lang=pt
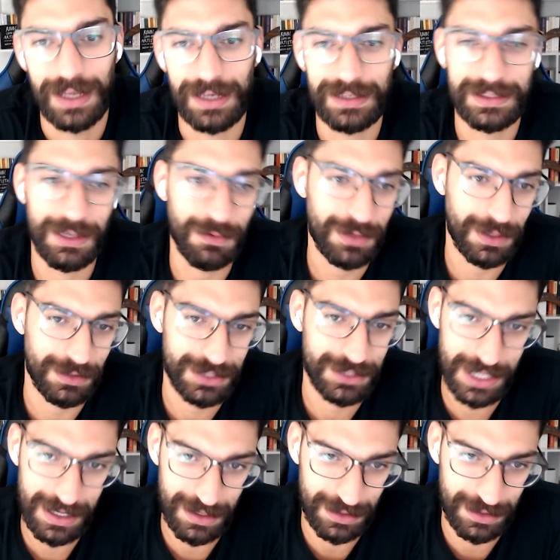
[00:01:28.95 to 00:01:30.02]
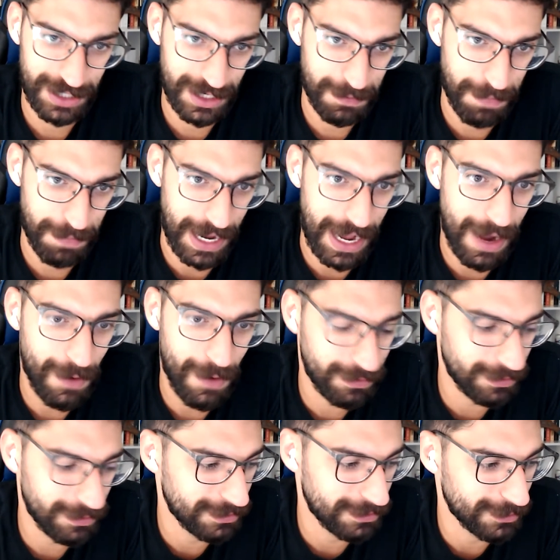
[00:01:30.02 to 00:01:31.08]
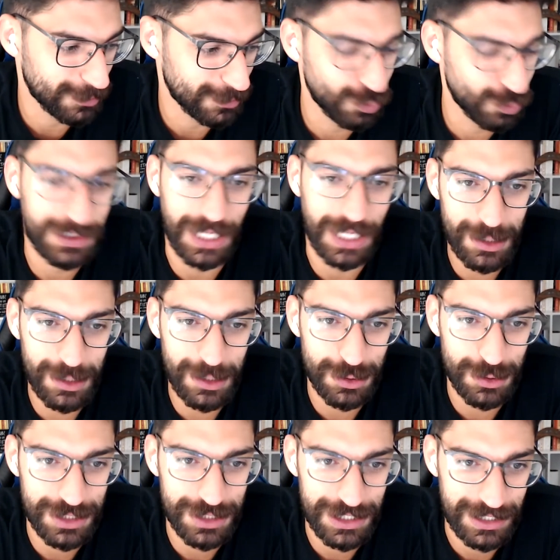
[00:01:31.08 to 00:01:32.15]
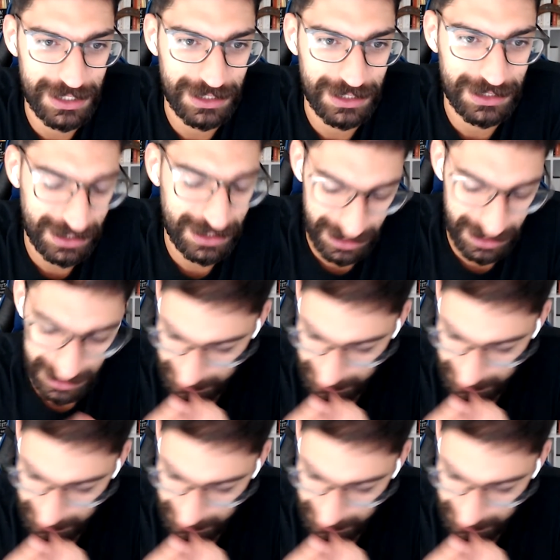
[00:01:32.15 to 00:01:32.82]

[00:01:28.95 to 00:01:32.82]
Então eu tinha que, eu tinha que pegar um, um trecho de, de,